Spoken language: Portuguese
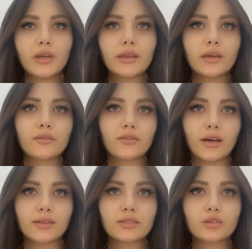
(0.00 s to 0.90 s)
os
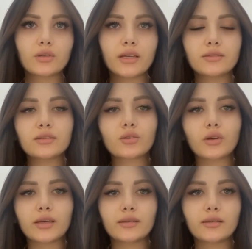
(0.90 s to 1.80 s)
arquivos PDF
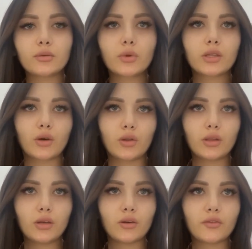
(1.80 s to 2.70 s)
criados ou
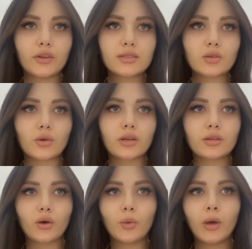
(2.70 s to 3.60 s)
editados com OnlyOffice
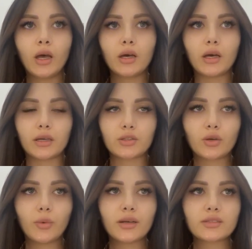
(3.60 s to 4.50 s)
ou Adobe Acrobat
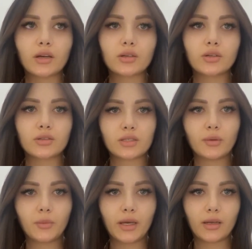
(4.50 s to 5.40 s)
são compatíveis
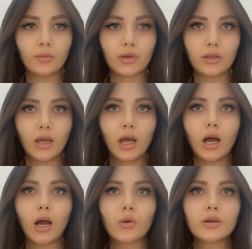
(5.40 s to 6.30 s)
entre si.
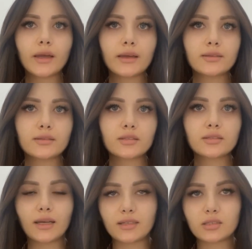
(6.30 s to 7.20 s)
Nosso
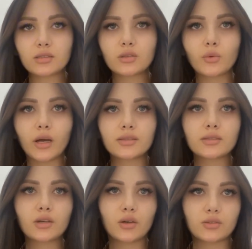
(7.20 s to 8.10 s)
editor não
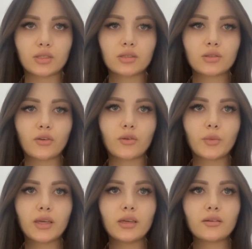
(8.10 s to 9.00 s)
reescreve o conteúdo de um
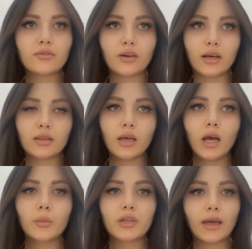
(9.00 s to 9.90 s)
arquivo
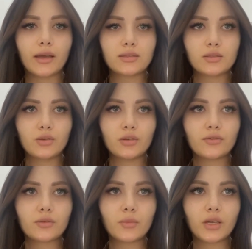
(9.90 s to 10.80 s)
PDF, mas
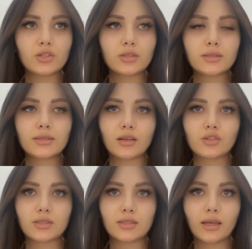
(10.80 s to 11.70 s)
adiciona novas
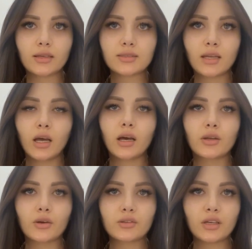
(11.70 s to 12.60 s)
informações, como
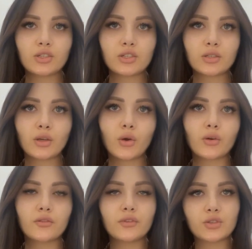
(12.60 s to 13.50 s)
anotações de
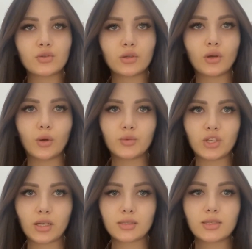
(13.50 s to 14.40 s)
texto ou objetos
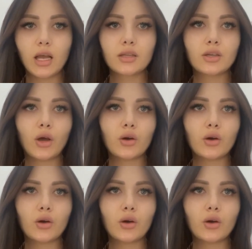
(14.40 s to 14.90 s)
visuais.